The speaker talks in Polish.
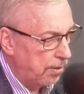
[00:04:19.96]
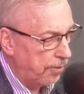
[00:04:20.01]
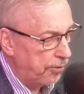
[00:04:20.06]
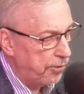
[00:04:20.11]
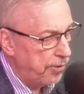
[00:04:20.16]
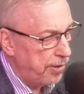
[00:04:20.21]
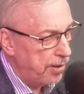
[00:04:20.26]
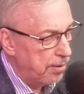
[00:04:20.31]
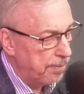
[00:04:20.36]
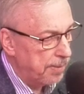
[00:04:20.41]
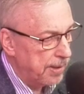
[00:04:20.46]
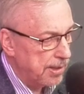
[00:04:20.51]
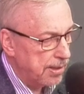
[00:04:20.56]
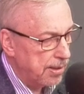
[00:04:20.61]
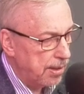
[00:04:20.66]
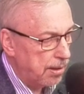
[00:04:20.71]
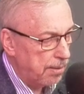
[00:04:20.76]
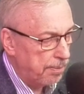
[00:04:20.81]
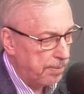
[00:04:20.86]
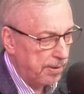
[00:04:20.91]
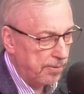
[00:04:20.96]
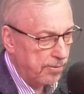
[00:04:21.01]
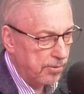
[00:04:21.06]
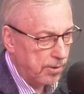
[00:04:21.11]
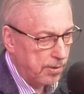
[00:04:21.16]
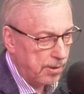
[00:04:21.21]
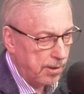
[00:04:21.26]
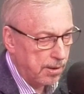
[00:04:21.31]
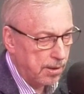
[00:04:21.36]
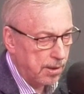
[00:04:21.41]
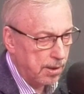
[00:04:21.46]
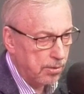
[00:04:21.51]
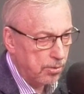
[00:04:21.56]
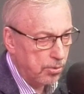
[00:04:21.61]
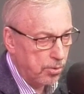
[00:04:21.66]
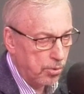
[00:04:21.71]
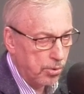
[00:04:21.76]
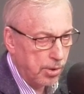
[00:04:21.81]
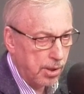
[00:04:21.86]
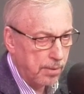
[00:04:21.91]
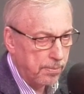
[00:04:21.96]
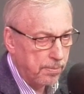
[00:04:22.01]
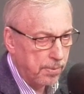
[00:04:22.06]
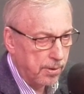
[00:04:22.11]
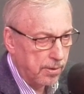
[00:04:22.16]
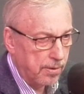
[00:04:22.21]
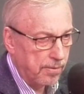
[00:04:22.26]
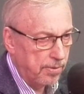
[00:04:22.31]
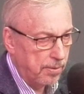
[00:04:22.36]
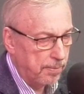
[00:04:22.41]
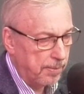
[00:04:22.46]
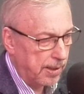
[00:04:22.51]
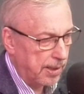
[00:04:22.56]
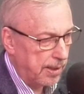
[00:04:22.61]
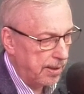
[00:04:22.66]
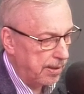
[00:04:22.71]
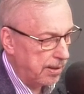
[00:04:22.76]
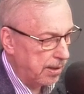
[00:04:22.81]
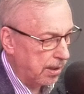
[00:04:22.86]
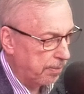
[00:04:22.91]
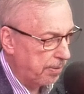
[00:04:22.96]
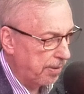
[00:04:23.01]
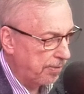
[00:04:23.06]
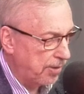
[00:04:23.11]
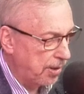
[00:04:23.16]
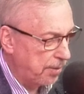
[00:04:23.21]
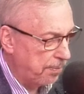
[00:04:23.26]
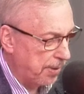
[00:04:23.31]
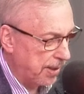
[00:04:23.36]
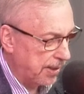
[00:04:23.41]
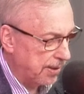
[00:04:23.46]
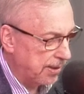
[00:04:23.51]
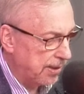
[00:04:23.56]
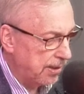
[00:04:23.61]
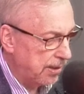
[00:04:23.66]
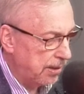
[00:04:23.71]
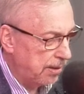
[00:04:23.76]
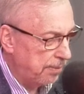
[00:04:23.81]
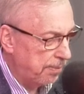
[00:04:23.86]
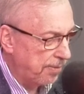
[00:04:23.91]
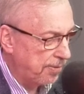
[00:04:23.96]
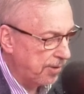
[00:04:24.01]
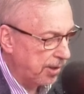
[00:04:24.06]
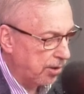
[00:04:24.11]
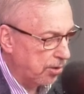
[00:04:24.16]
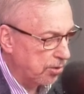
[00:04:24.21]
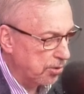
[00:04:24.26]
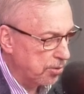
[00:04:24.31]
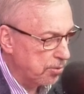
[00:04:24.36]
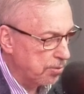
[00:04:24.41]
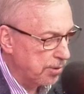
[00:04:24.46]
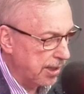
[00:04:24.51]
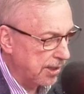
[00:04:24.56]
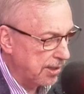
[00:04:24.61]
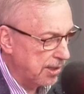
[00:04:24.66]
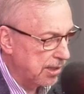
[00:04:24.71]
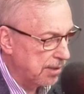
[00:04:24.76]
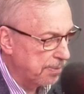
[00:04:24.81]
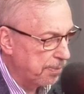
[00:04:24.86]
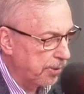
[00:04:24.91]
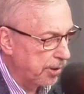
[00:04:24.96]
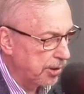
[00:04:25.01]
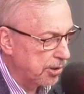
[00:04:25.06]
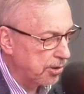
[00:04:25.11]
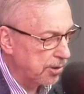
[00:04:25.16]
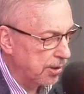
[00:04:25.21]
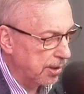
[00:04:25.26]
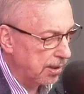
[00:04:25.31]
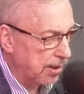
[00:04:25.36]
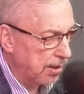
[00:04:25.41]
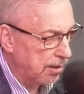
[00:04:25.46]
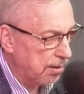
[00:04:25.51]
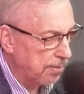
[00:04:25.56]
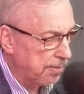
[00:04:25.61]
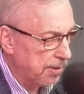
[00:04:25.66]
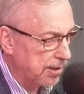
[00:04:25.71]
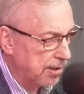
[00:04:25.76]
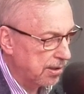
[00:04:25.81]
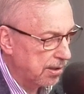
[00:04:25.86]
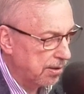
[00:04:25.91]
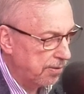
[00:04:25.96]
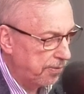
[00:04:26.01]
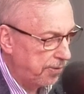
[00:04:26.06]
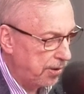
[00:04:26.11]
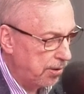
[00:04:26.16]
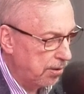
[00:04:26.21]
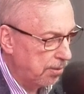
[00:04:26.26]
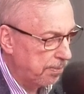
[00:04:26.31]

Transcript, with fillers: No w chwili obecnej na pewno nie ten drugi, bo on wymaga jednak pewnej pracy i pewnych konsultacji społecznych. Natomiast w chwili